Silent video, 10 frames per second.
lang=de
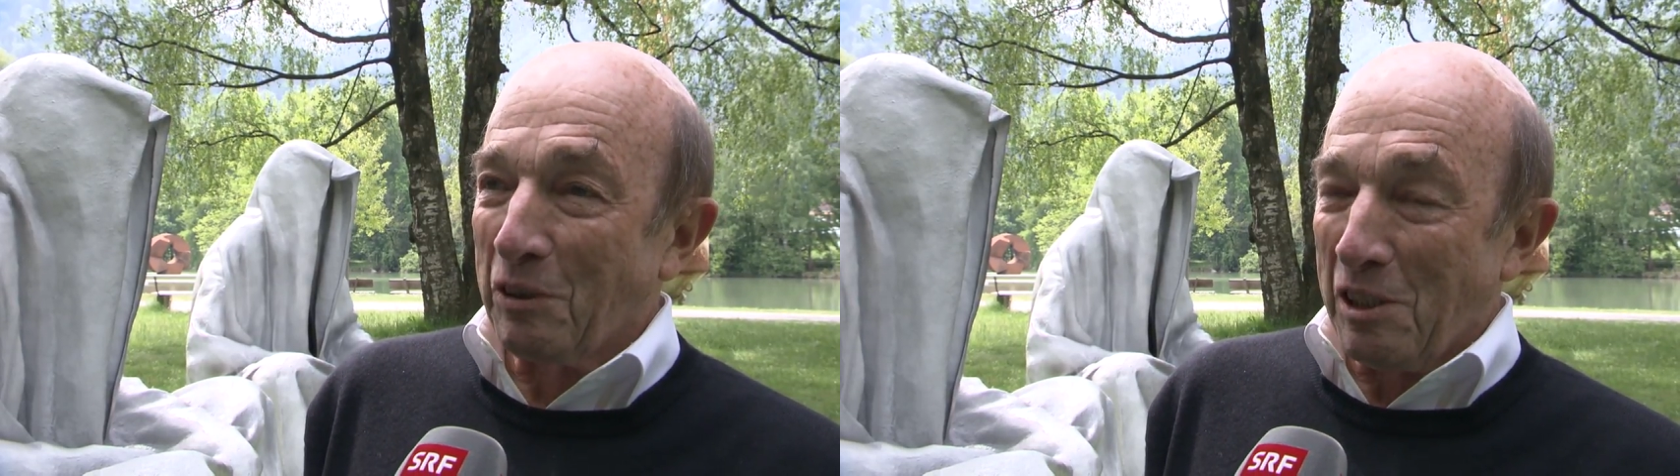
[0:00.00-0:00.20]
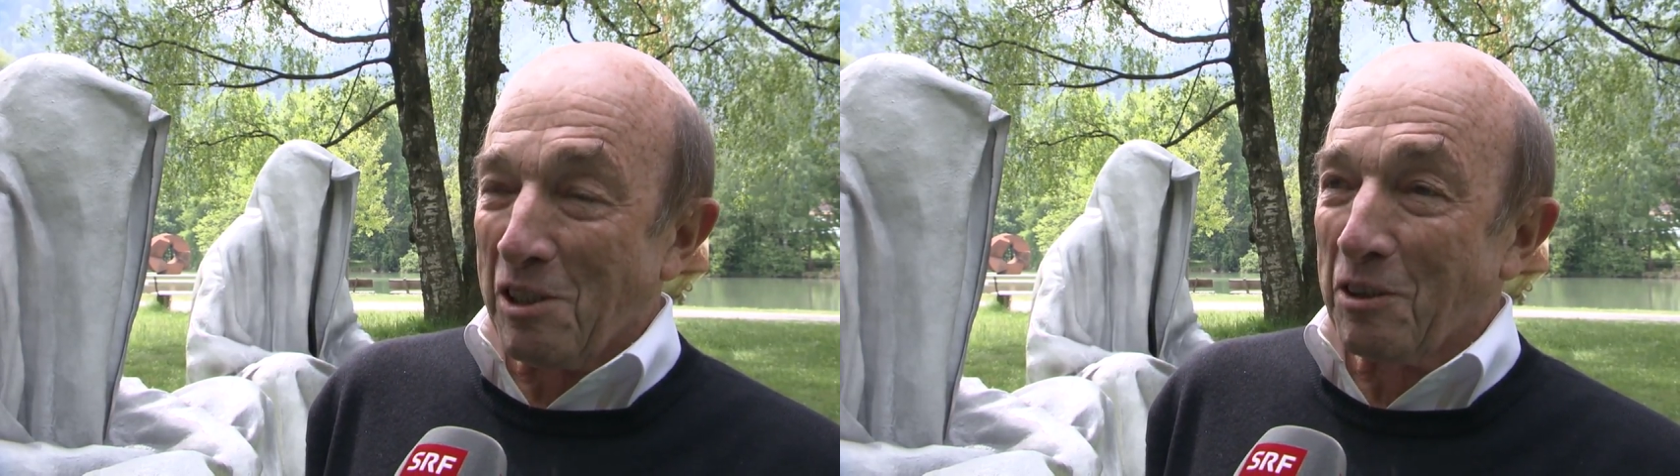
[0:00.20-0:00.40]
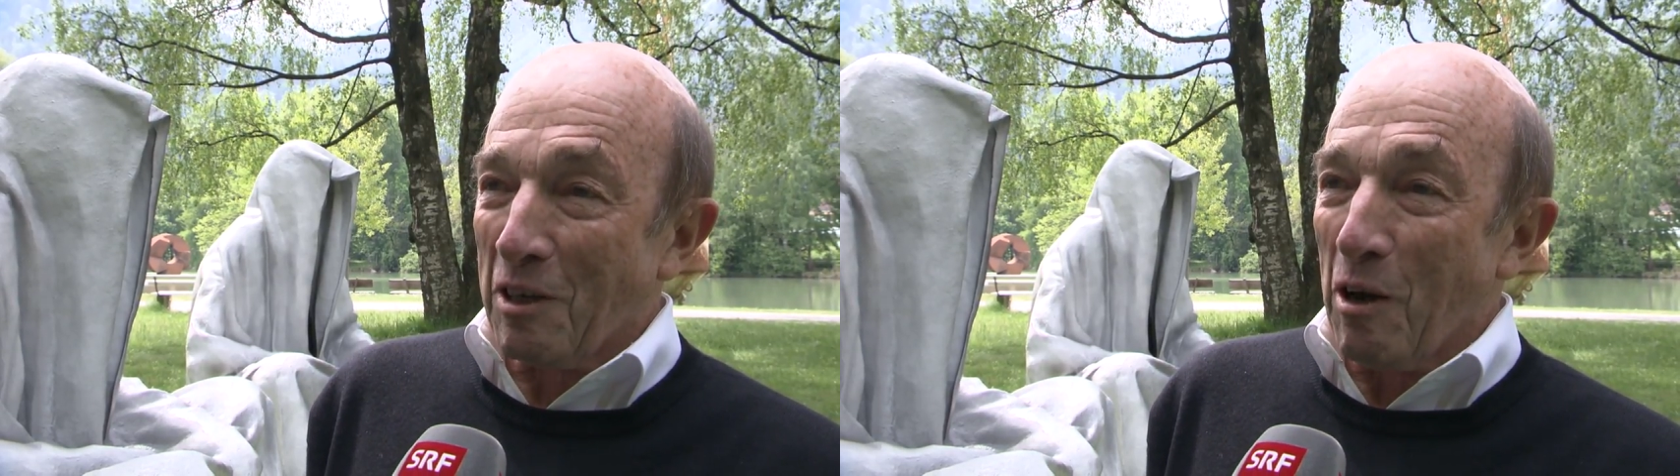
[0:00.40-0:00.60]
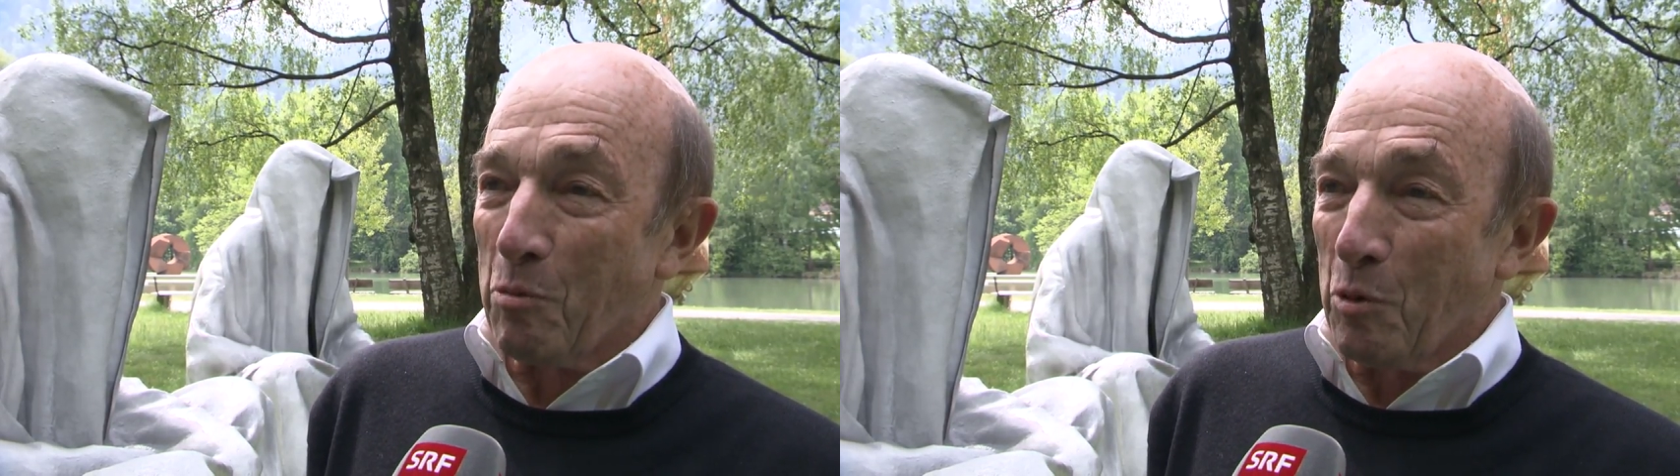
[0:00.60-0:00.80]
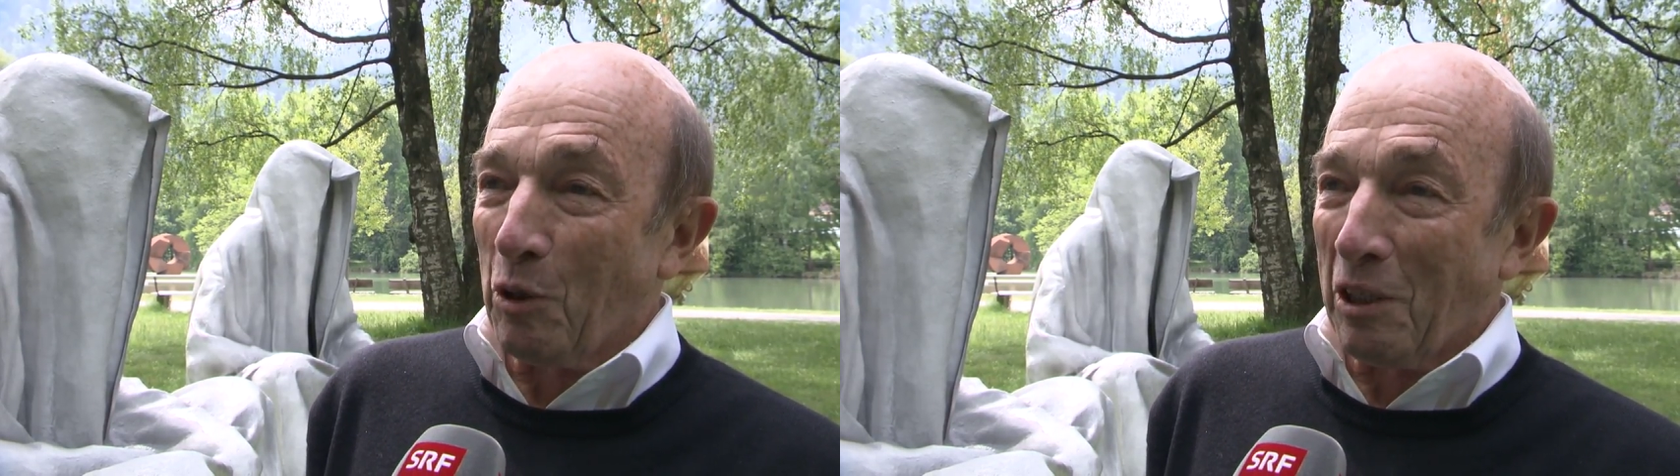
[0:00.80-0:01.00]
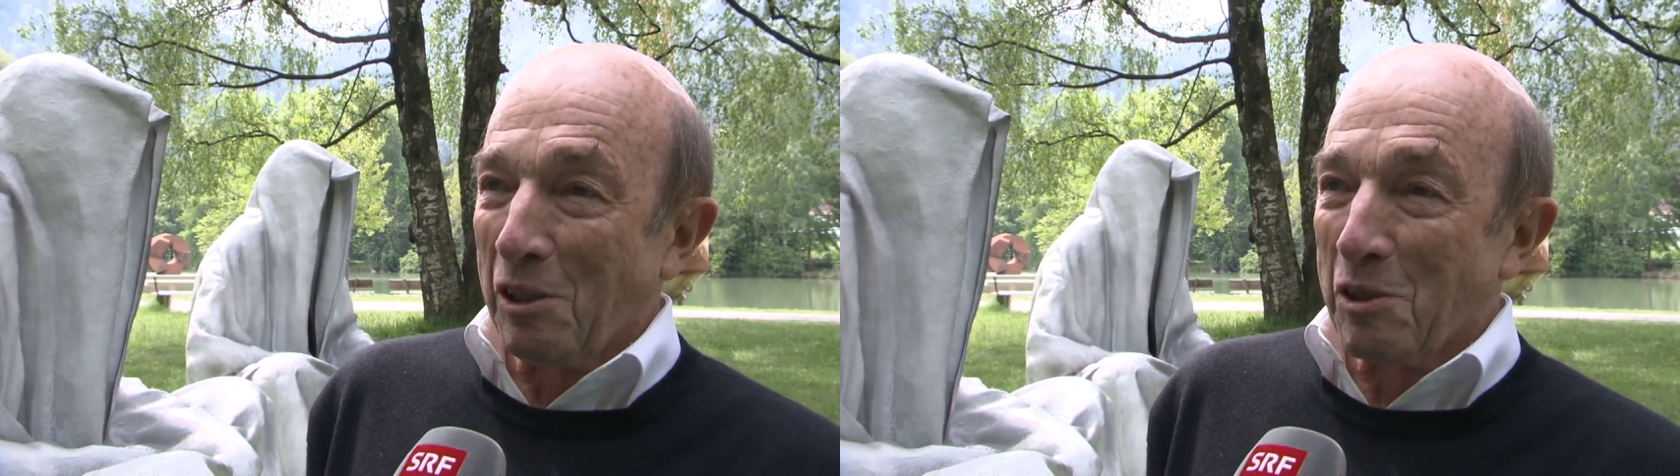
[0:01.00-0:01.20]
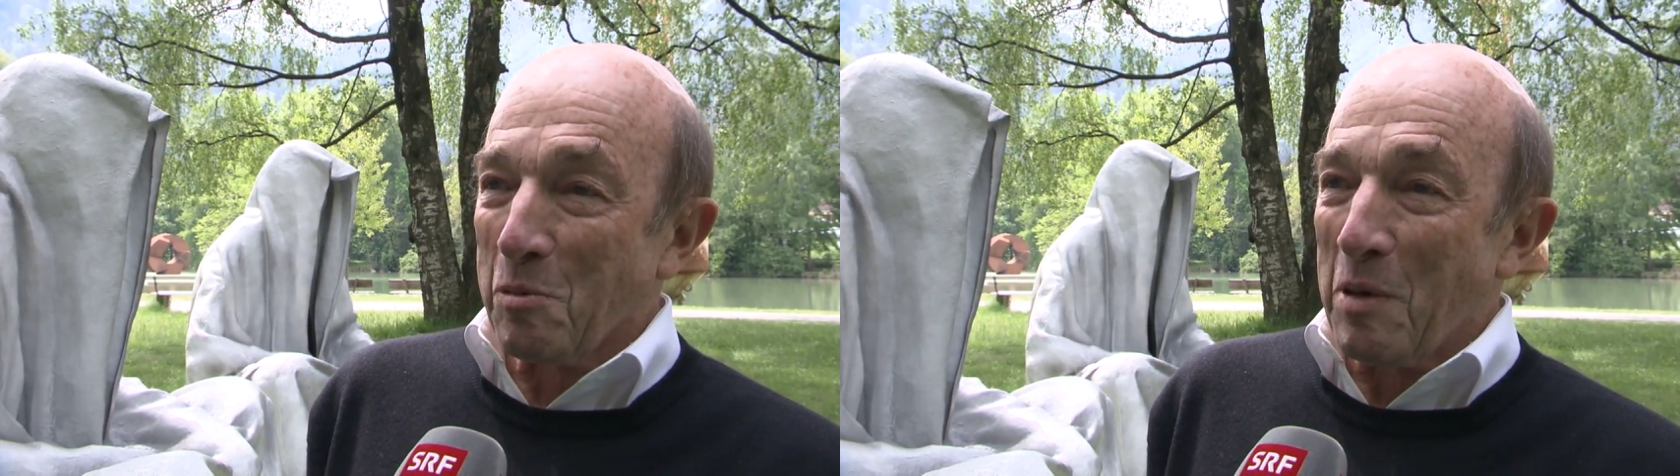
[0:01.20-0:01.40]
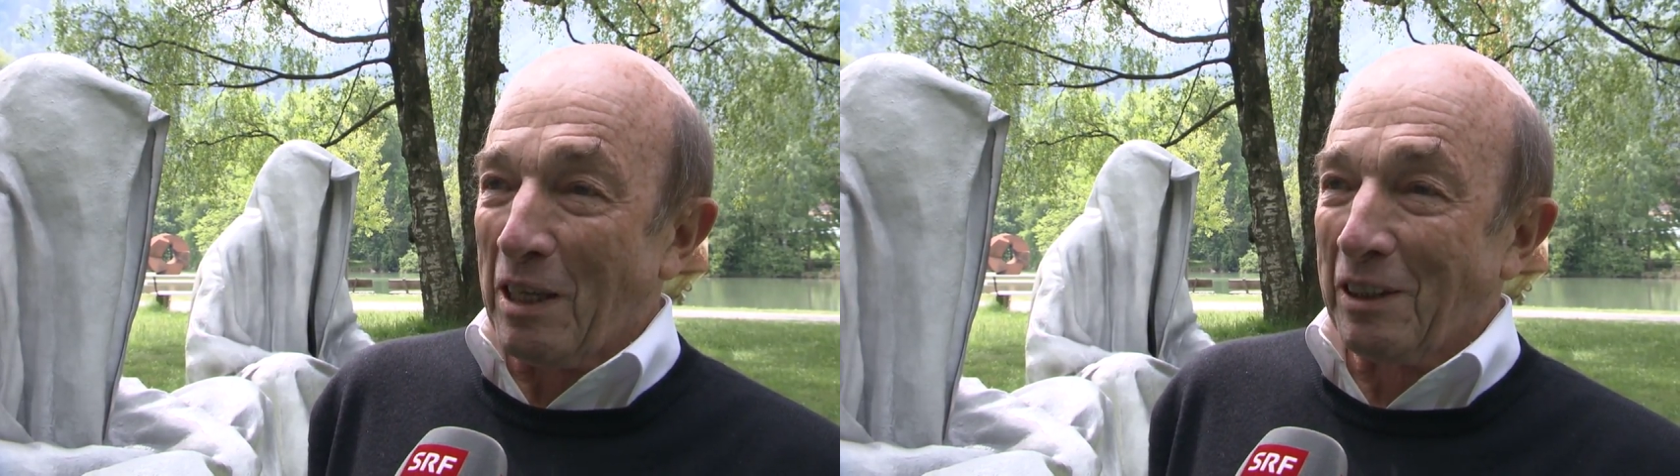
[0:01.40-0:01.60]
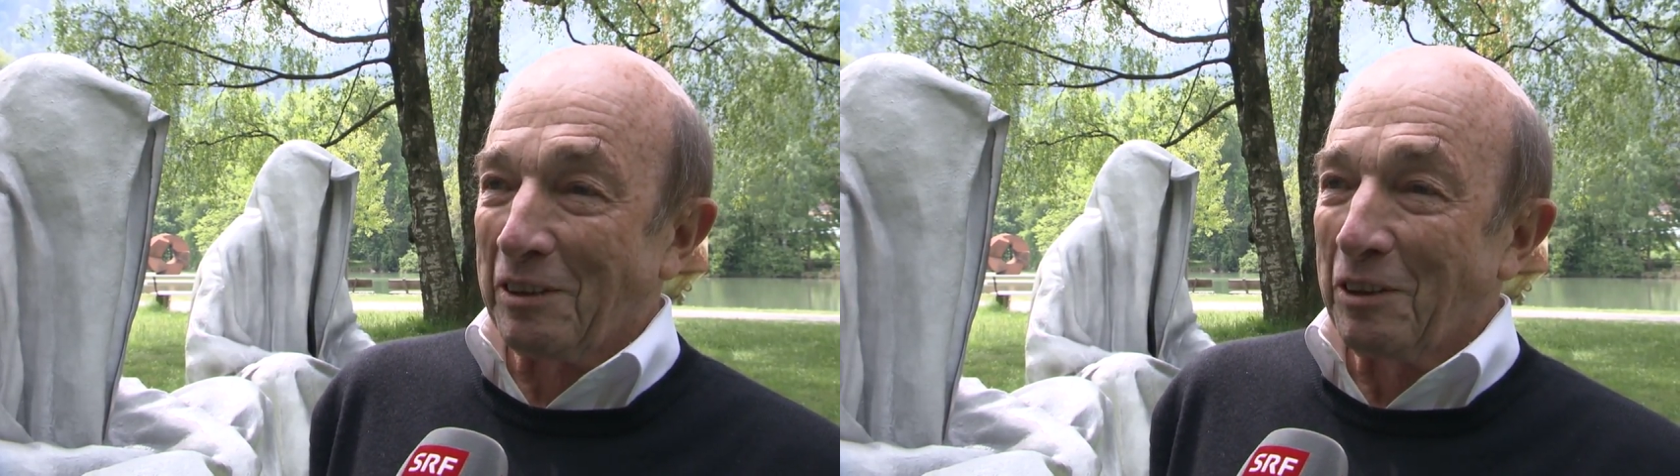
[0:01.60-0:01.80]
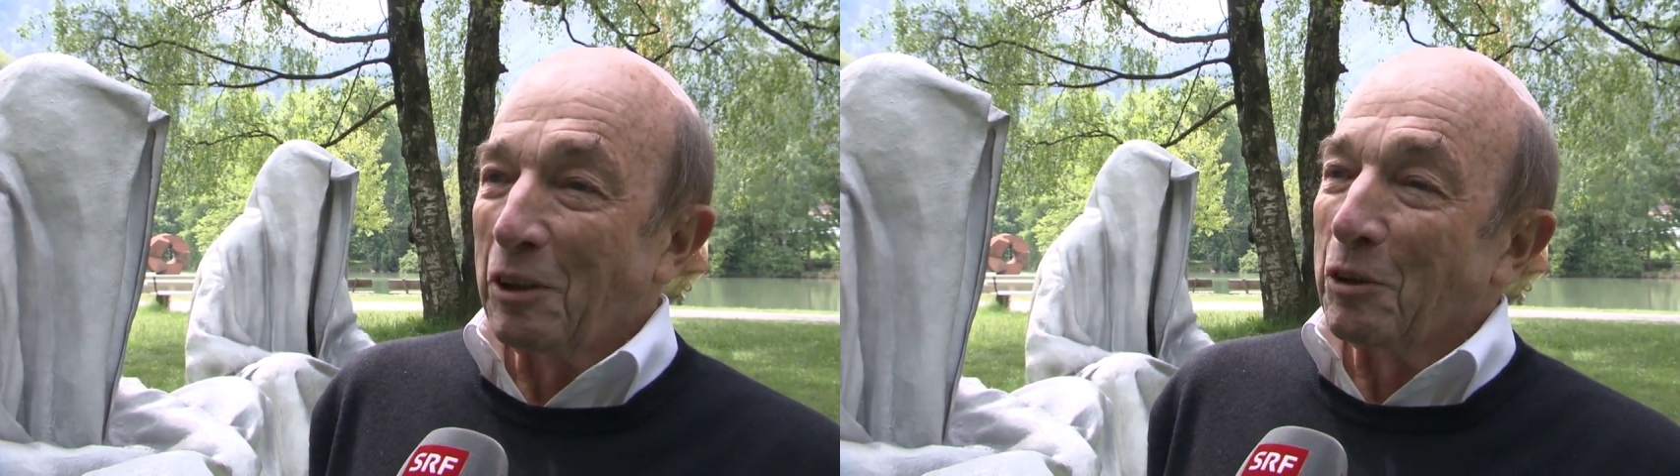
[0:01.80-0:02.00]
diesen Traum möglich zu machen